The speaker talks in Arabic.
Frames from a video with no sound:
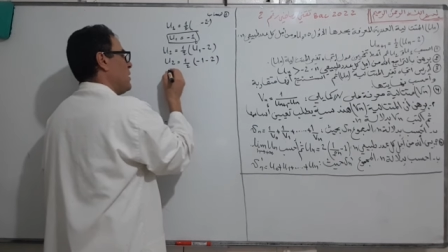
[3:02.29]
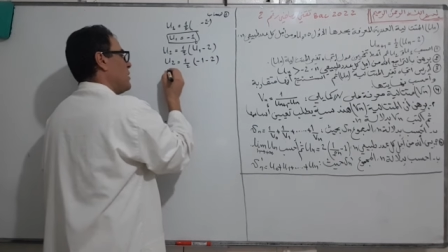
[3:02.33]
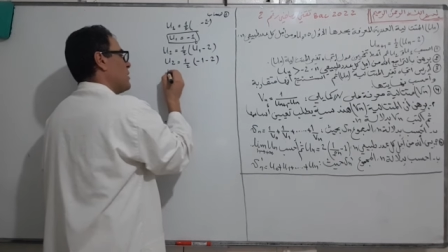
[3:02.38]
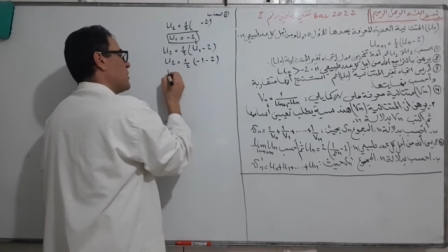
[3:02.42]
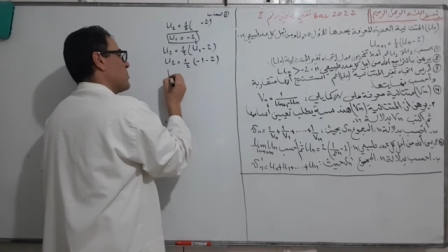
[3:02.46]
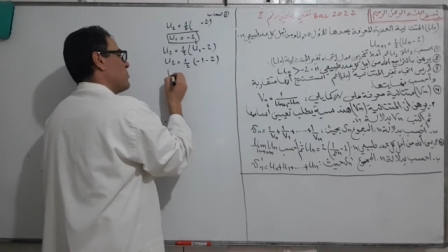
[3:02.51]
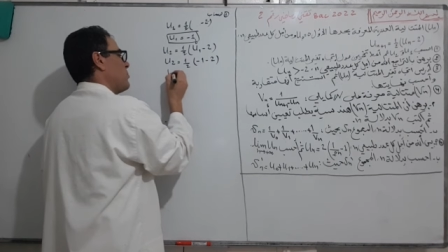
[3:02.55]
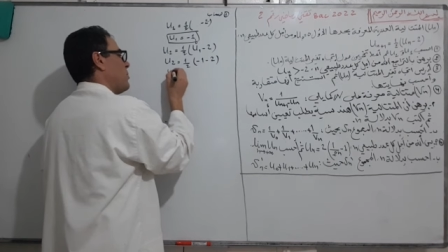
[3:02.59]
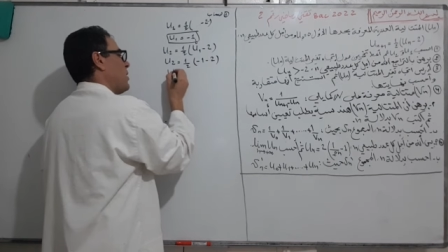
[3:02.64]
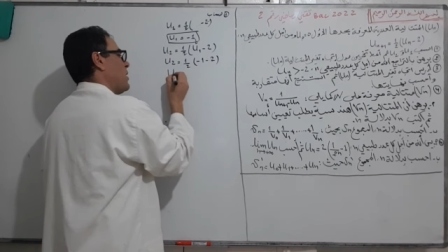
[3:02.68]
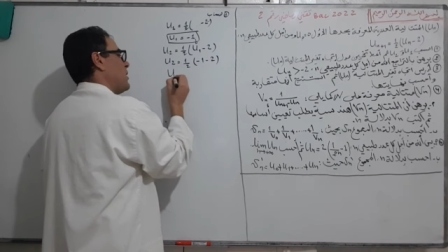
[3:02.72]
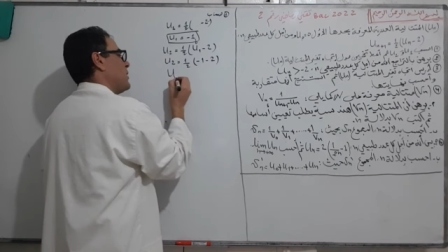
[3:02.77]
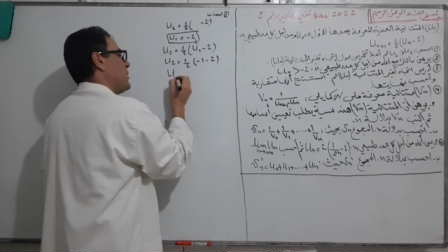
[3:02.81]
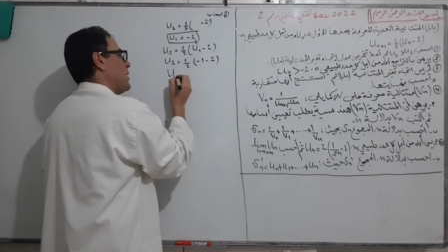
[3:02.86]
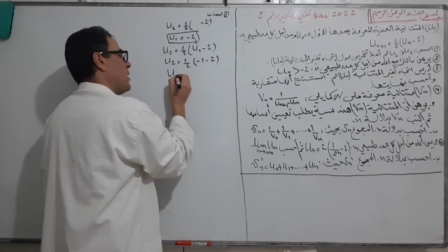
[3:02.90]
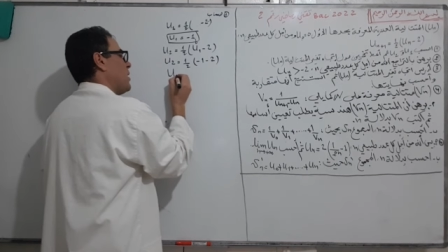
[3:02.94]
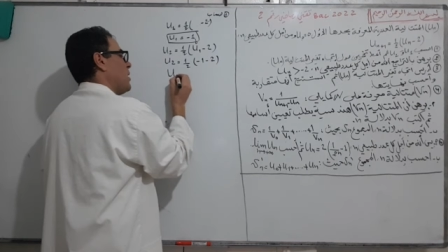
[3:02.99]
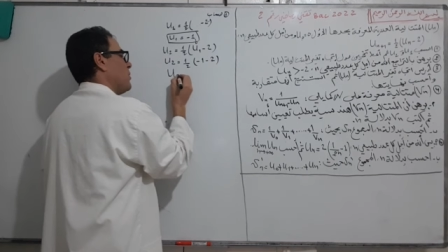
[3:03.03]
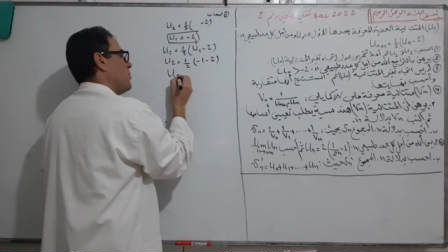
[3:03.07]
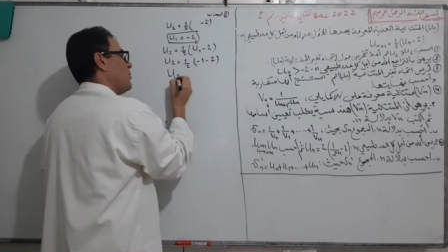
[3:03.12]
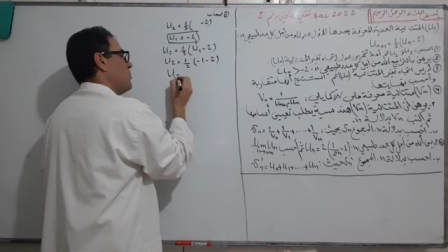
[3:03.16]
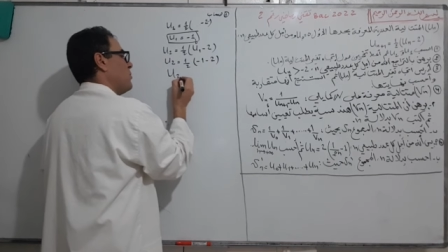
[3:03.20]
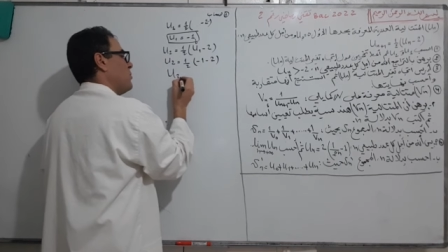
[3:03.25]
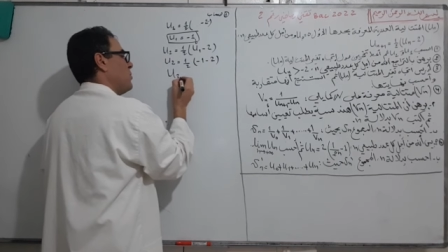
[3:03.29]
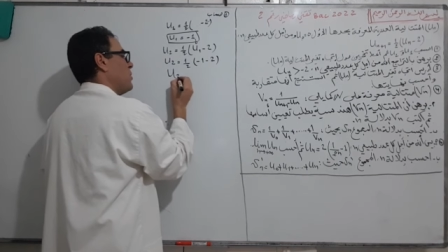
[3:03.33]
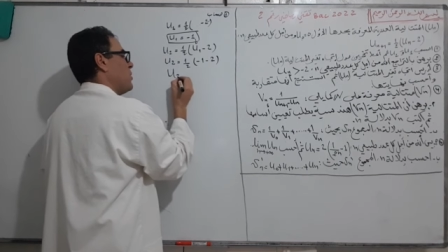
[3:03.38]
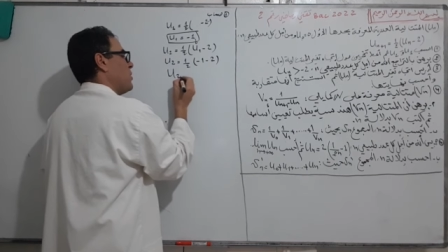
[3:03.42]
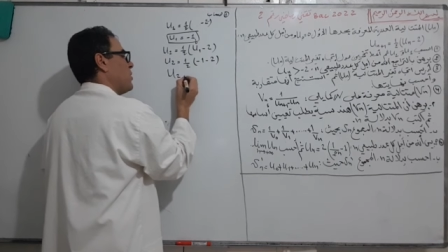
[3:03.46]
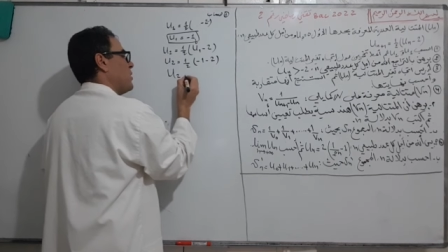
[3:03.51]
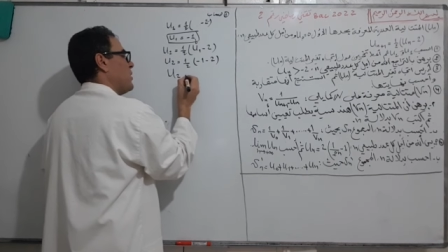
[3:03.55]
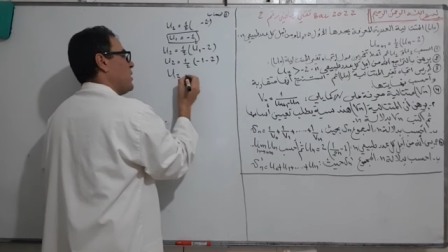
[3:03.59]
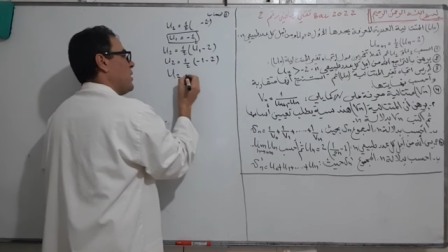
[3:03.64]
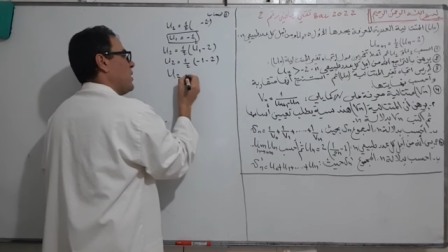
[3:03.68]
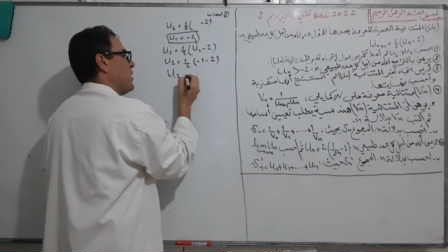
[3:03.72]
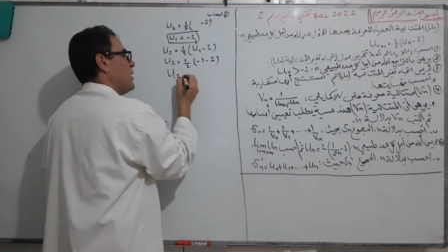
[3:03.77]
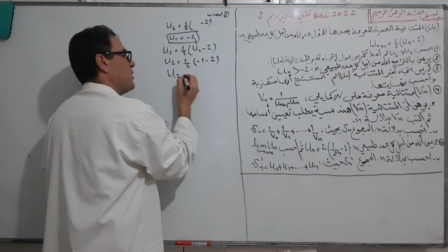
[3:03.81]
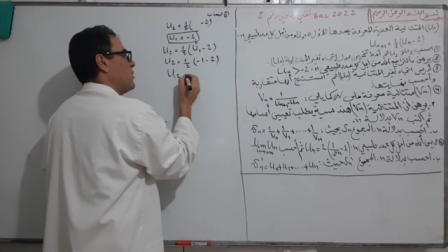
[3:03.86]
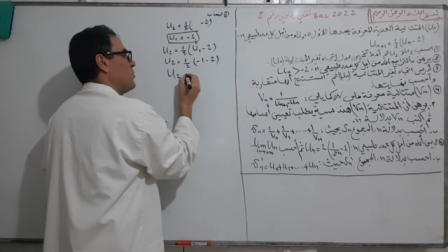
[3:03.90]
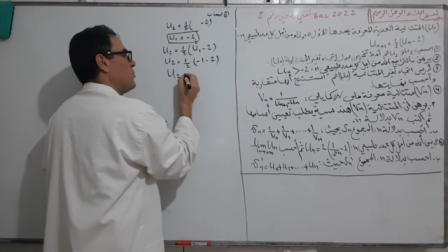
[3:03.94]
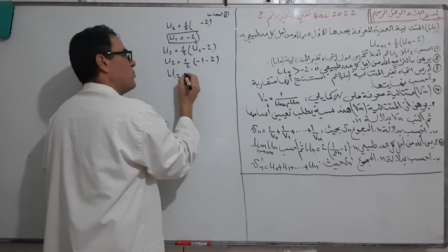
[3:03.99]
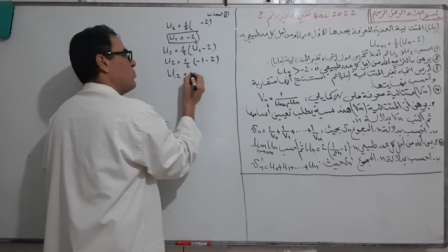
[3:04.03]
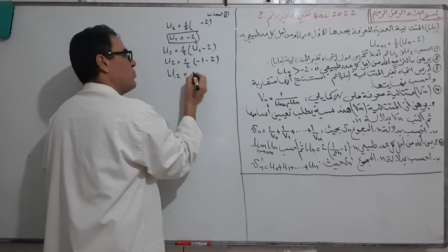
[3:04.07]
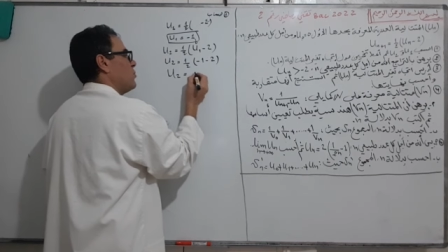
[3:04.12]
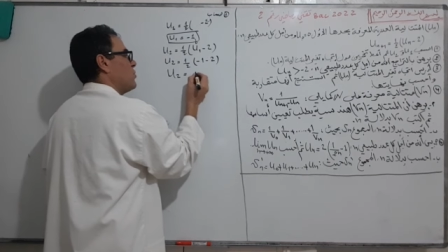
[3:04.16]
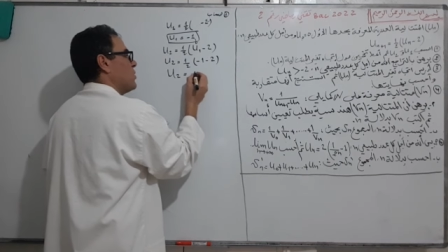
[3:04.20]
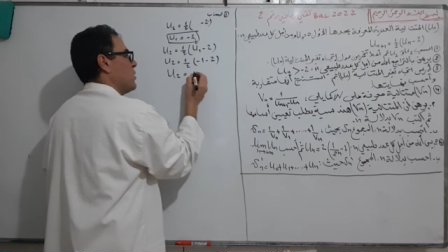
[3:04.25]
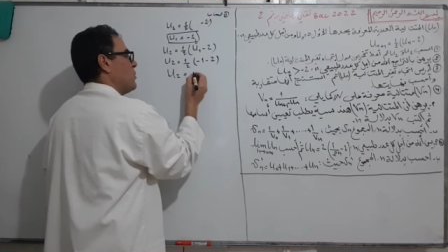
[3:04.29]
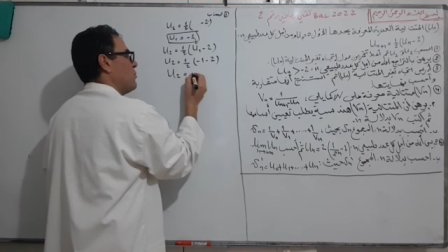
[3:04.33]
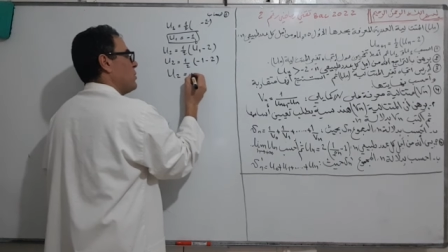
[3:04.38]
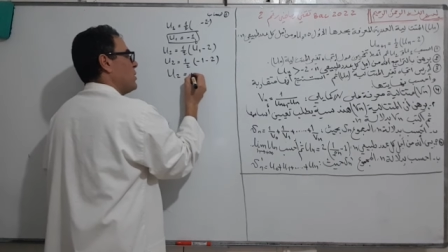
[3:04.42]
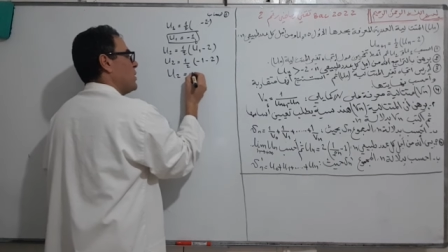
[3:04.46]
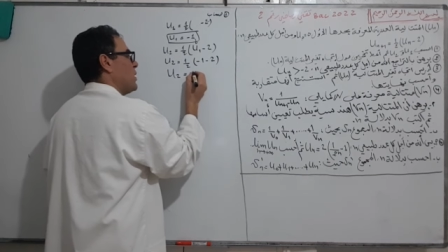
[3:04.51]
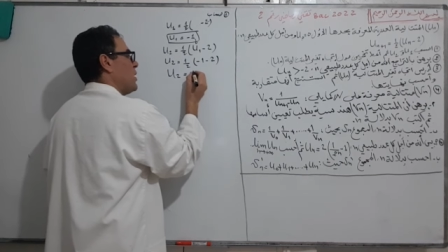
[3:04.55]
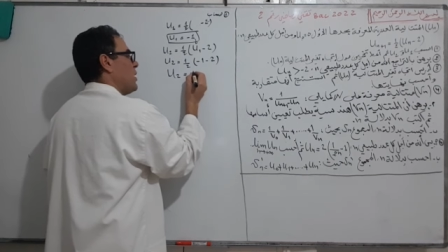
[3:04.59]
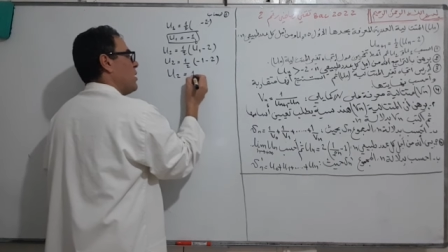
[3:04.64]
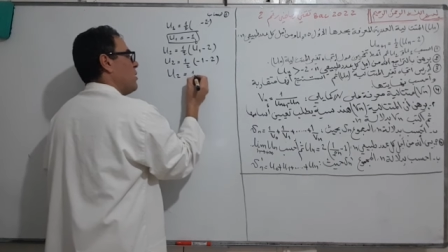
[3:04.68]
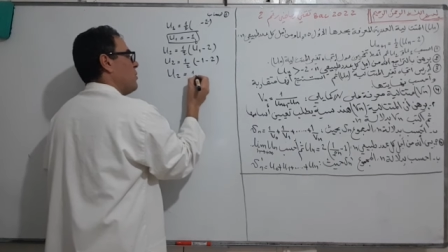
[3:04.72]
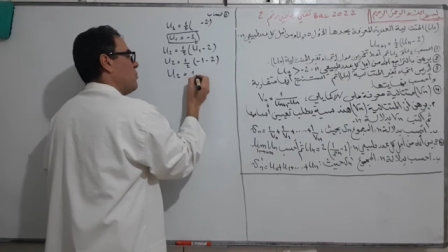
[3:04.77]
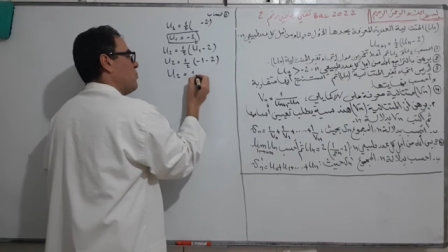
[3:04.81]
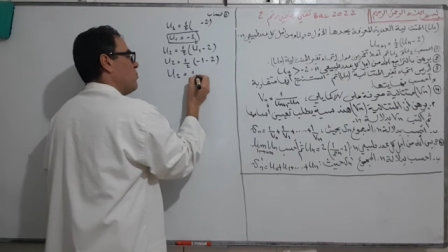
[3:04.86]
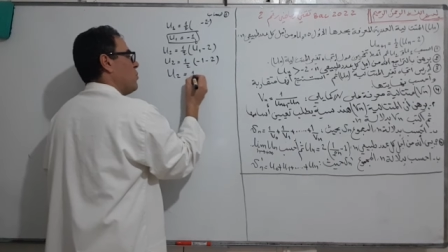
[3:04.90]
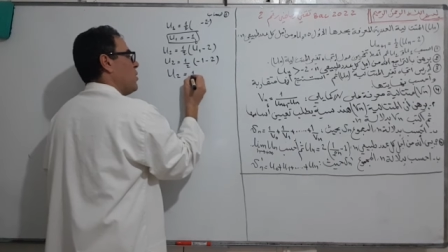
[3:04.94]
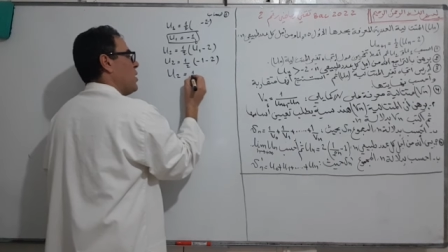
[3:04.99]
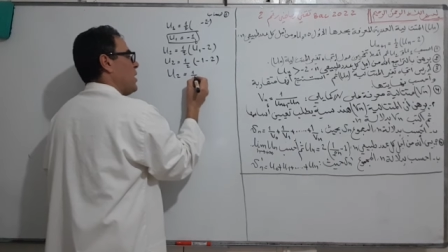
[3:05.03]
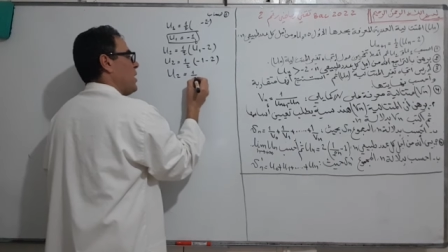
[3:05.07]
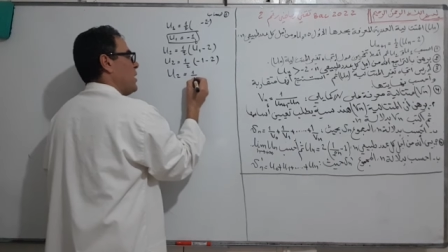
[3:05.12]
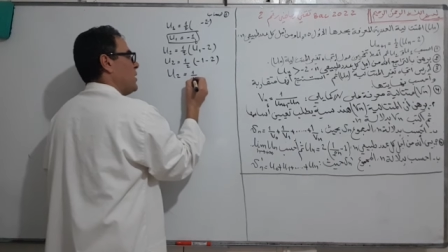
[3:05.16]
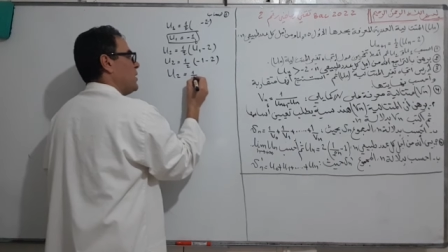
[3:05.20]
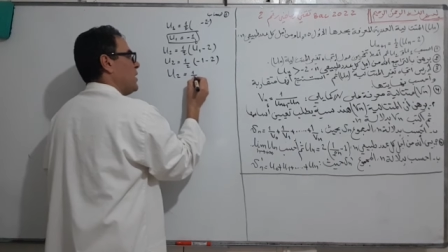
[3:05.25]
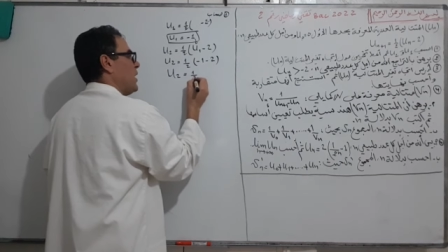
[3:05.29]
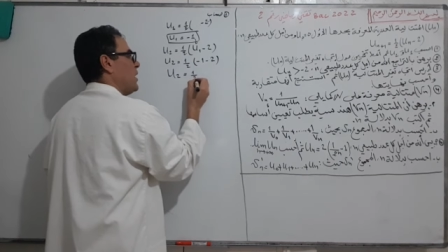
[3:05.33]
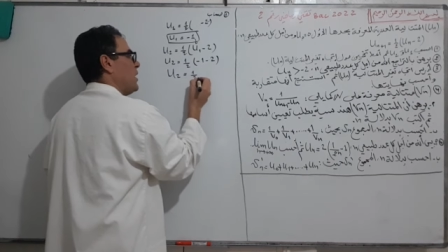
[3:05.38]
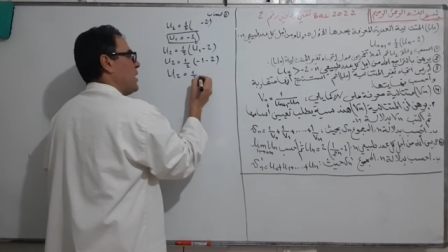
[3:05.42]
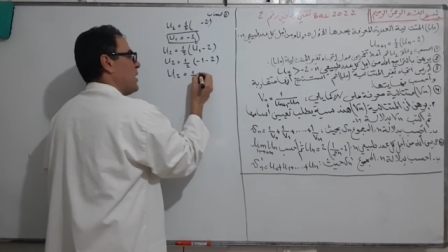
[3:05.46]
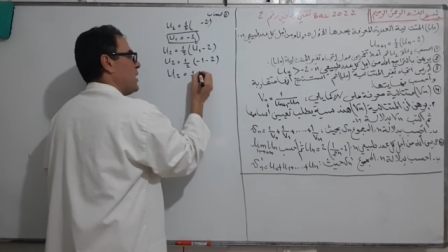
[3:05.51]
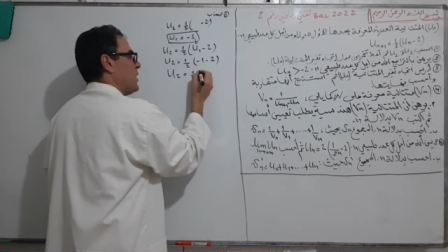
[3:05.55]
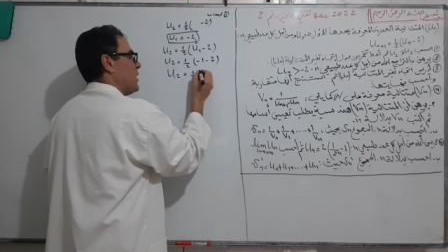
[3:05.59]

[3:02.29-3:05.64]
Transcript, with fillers: صبح لنا اي اثنان يساوي لنا واحد على